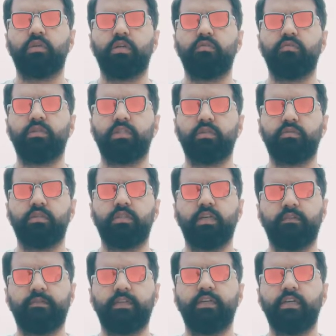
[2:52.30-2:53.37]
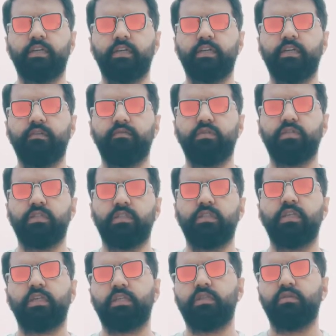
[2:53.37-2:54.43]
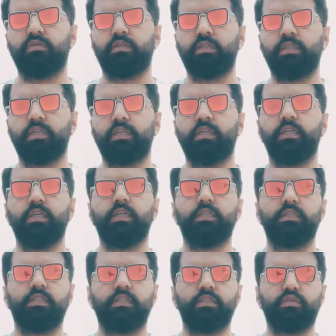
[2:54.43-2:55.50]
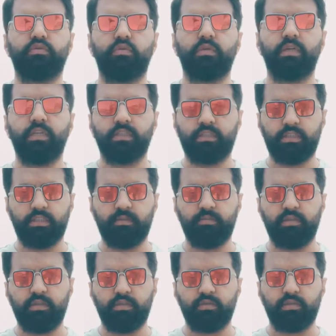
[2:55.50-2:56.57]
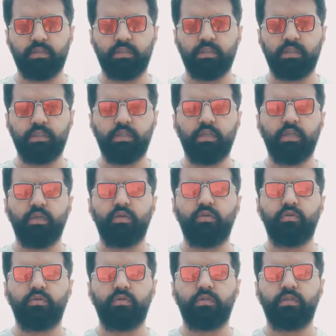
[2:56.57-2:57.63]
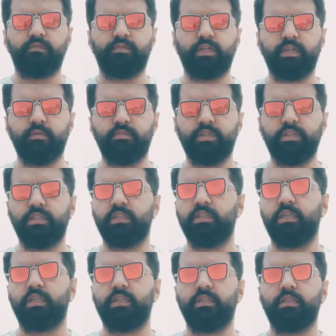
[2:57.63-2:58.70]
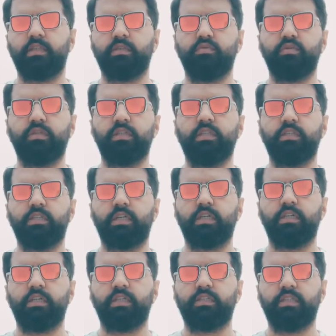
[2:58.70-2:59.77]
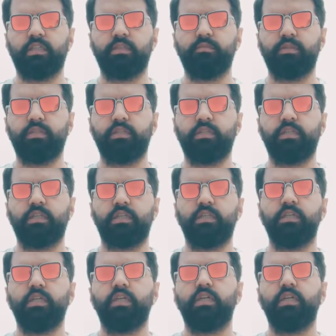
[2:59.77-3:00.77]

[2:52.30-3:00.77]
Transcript: धोखा हुआ था उसने डेफिनेटली वो चीज़ रखी होती है या जिसको गलत चीज़ मिली होती है और रिफ़ंड भी नहीं किया अगर उन्होंने या एक्सचेंज भी नहीं किया